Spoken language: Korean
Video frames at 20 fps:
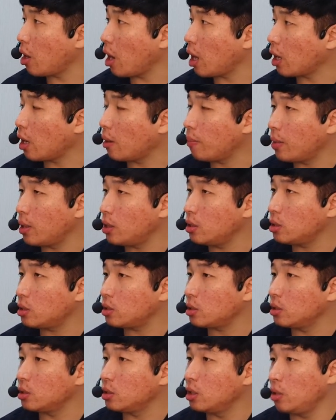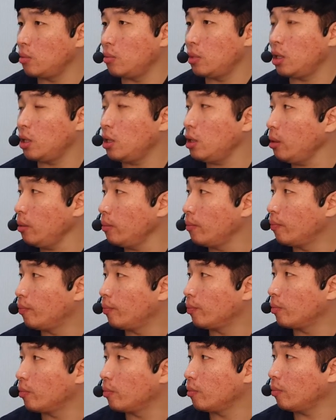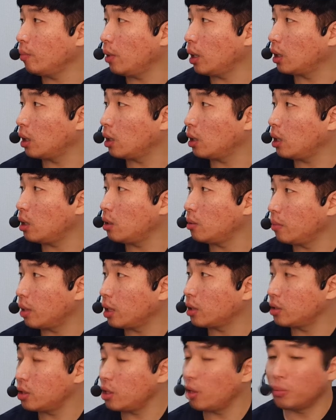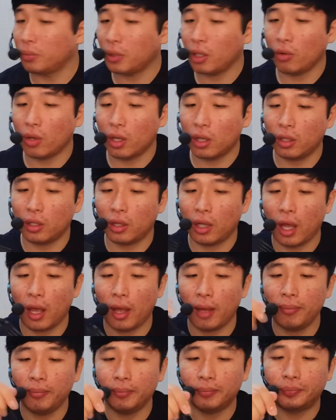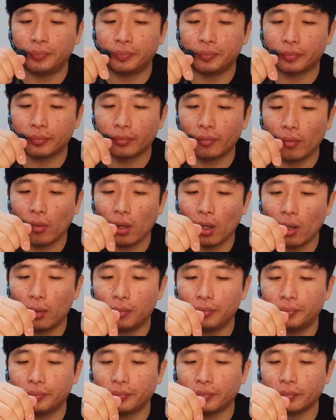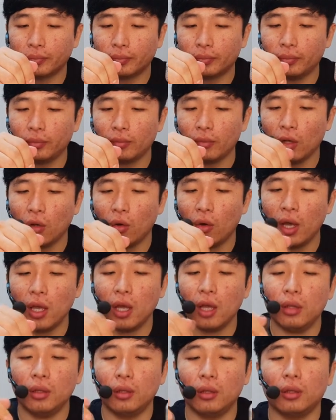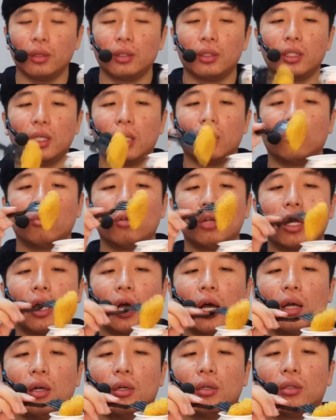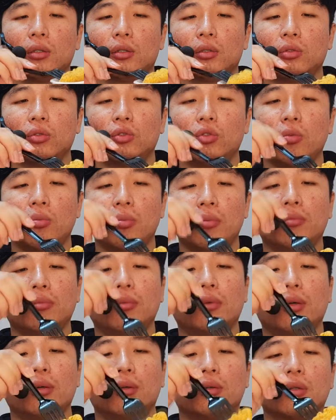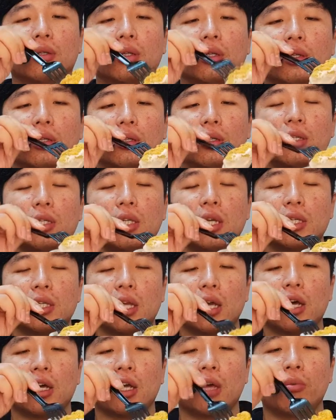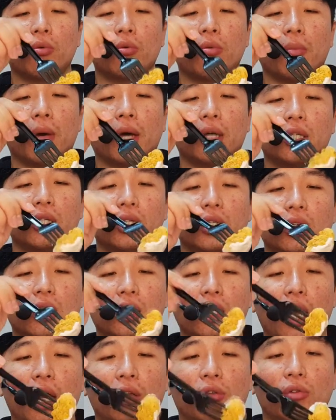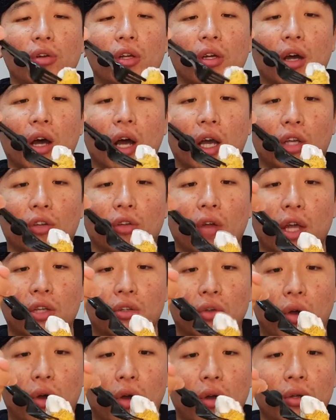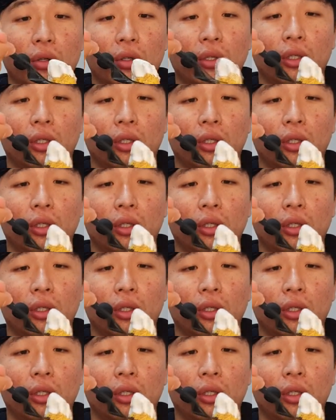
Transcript: 아까 벤츠님이 바나나는 맛이 없다고 했는데 바나나랑 딸기랑 과연 잘 어울릴까? 좀 그냥 생각해 보면 맛이 안 어울릴 것 같기도 하죠.